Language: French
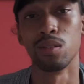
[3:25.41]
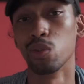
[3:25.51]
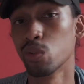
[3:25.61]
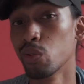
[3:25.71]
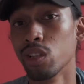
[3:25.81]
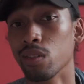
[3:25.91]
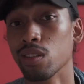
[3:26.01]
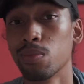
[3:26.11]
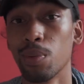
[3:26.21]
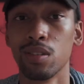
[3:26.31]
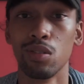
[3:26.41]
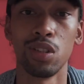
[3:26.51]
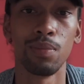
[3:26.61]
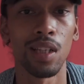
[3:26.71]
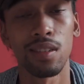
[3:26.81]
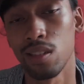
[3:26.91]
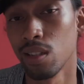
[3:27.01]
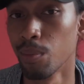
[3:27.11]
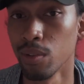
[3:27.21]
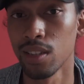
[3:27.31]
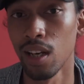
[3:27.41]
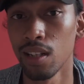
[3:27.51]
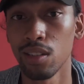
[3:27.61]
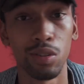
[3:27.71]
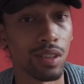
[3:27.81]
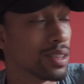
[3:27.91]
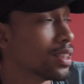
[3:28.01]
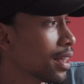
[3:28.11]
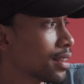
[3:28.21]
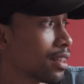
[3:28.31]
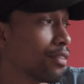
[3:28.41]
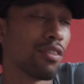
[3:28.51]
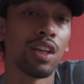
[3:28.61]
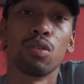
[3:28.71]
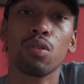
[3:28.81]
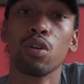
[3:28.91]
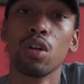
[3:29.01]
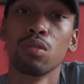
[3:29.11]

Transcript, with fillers: Du coup, il y a une espèce de gymnastique mentale quotidienne qui fait que